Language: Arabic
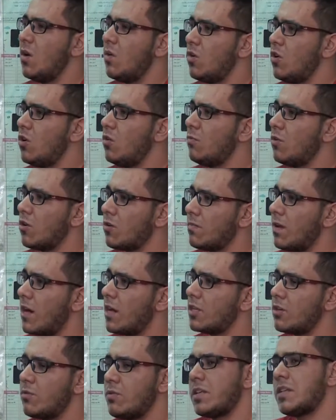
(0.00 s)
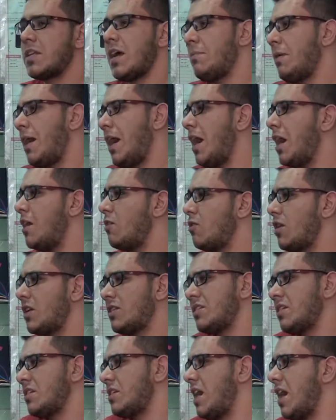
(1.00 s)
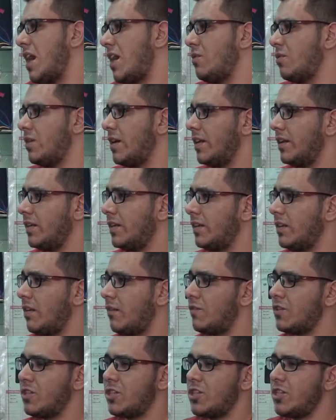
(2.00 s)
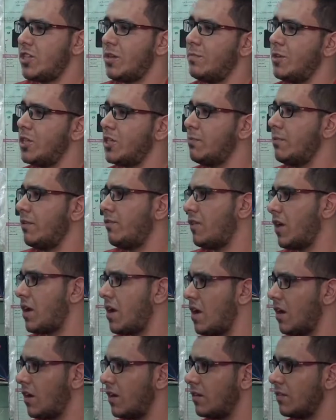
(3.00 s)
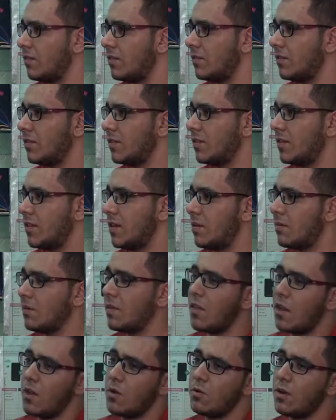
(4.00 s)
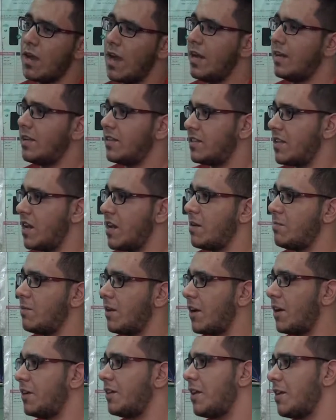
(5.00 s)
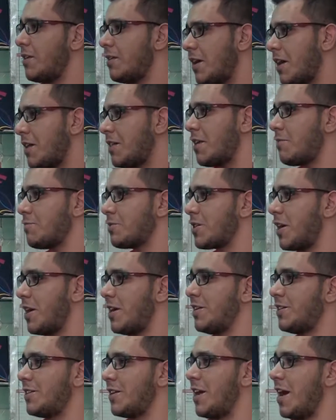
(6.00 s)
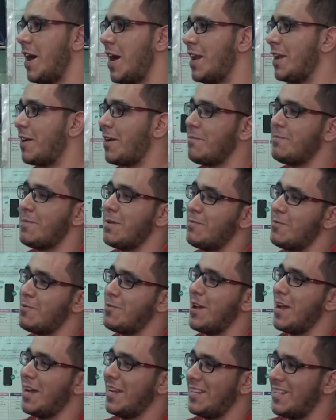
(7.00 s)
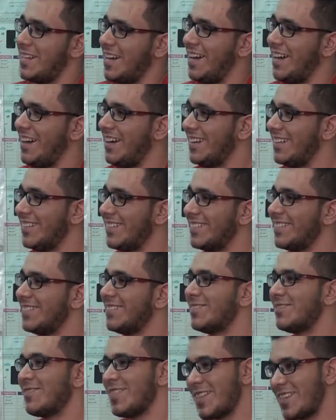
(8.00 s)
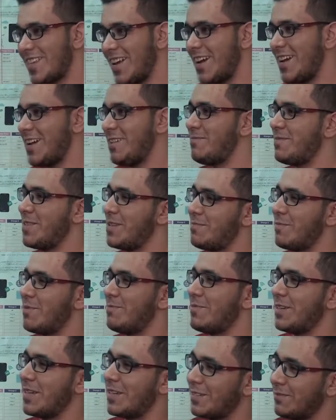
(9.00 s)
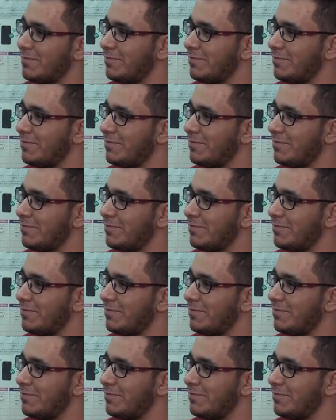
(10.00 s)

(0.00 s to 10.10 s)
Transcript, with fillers: والامور ماشيه ويتابع حاله وياسس حاله يعني ما فيش شيء بيجي من فراغ اللي قاعد يستنى بالقدر القدر مش راح يجي لحاله ربنا بقول لك اسعى صحيح صحيح 100% جميل